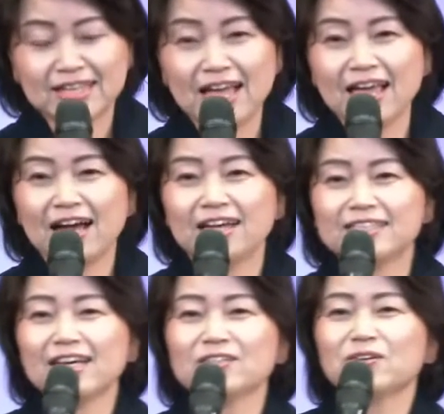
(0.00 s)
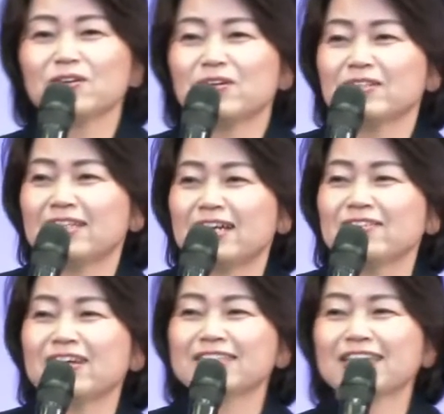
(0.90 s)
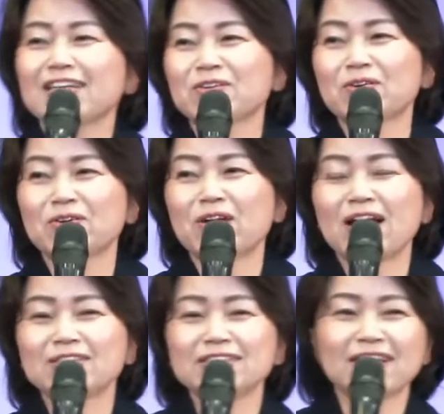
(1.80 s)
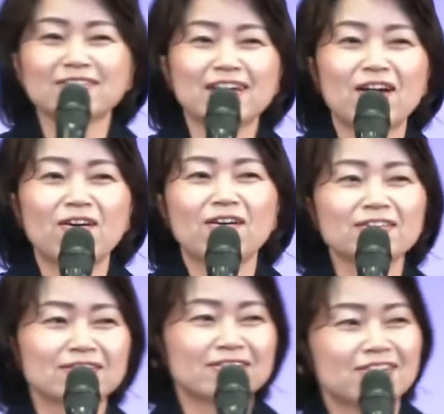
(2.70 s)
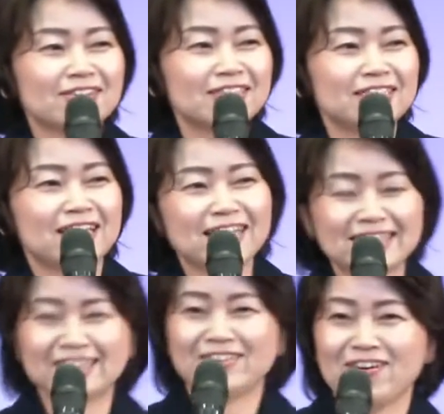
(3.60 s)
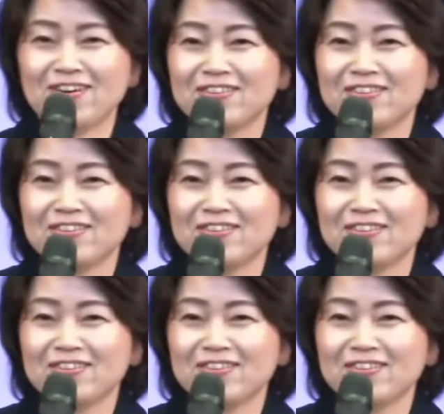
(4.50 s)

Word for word: ね、足跡、誰の足跡を歩いていくか本当に大事ですよ。